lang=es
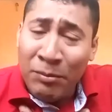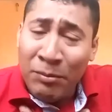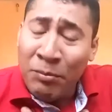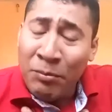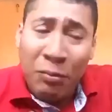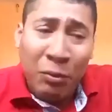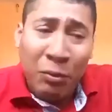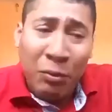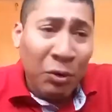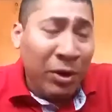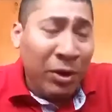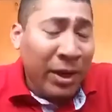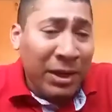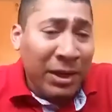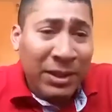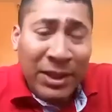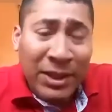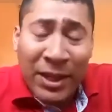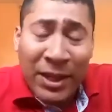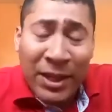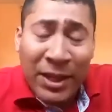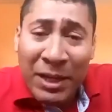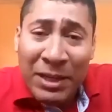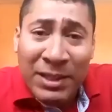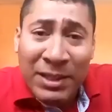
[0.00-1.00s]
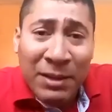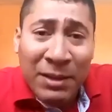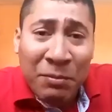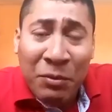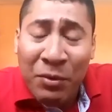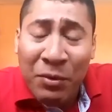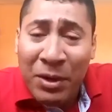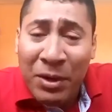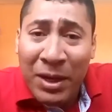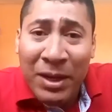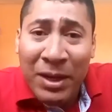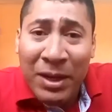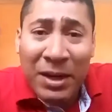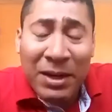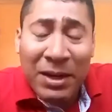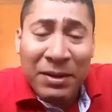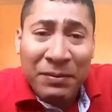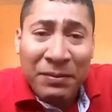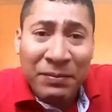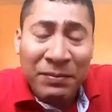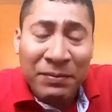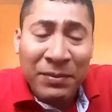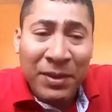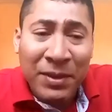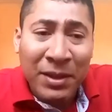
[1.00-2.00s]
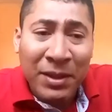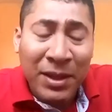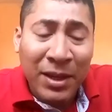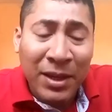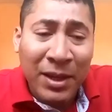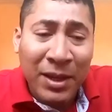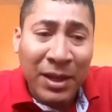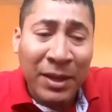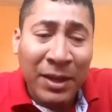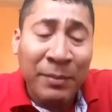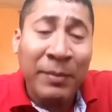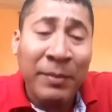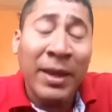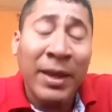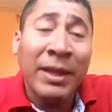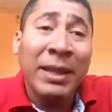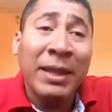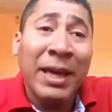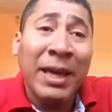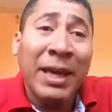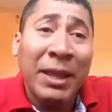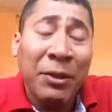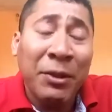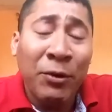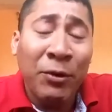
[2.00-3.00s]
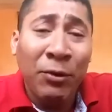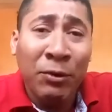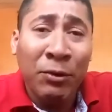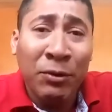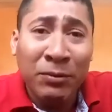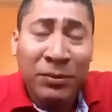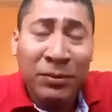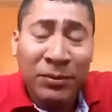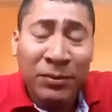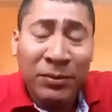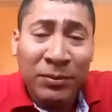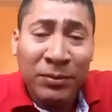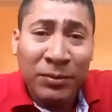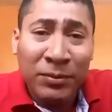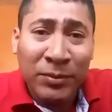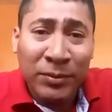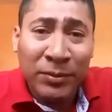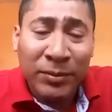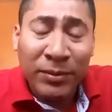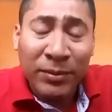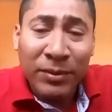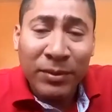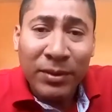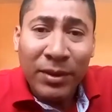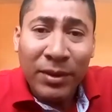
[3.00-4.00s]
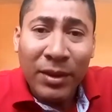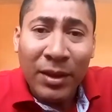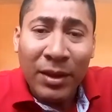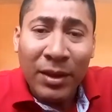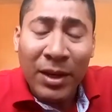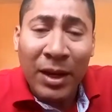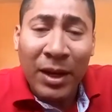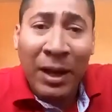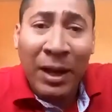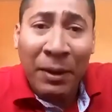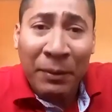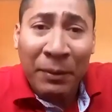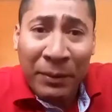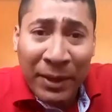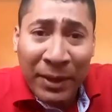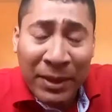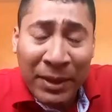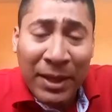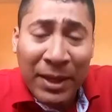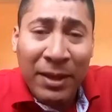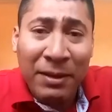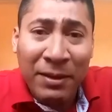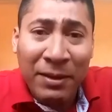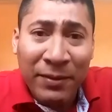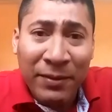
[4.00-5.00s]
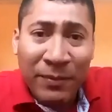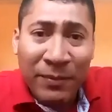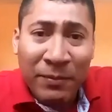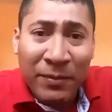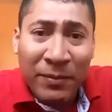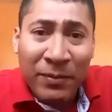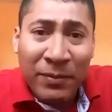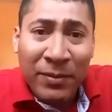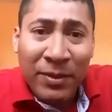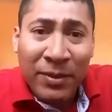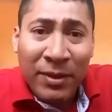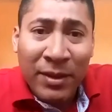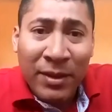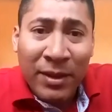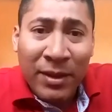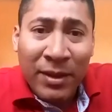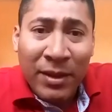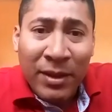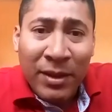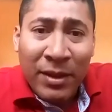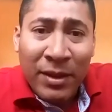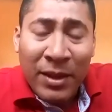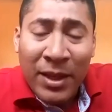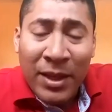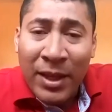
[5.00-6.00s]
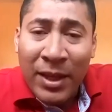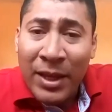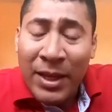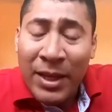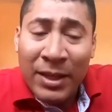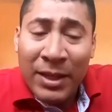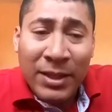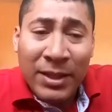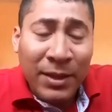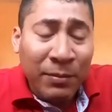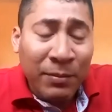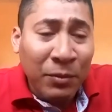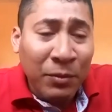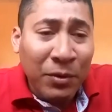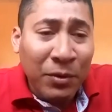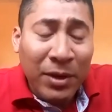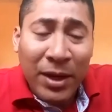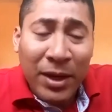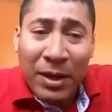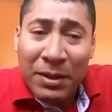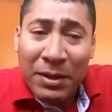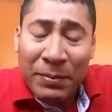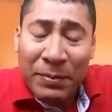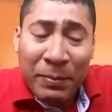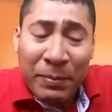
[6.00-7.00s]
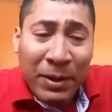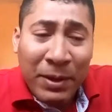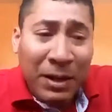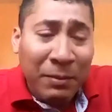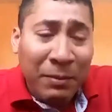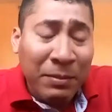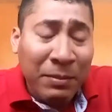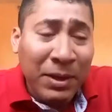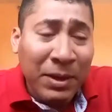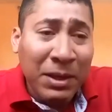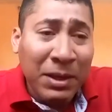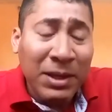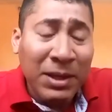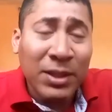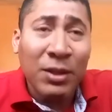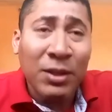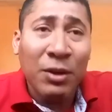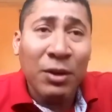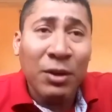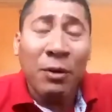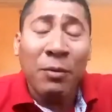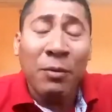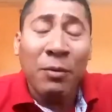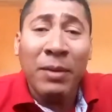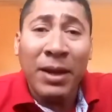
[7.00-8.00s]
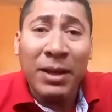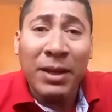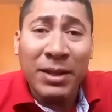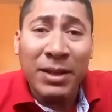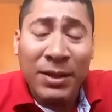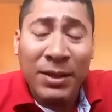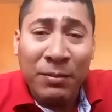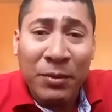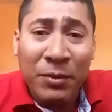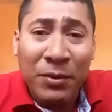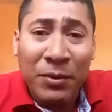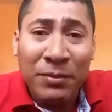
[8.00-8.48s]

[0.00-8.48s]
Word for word: Porque sin esa mujer que me ha dado la vida, esa mujer para mí es lo máximo.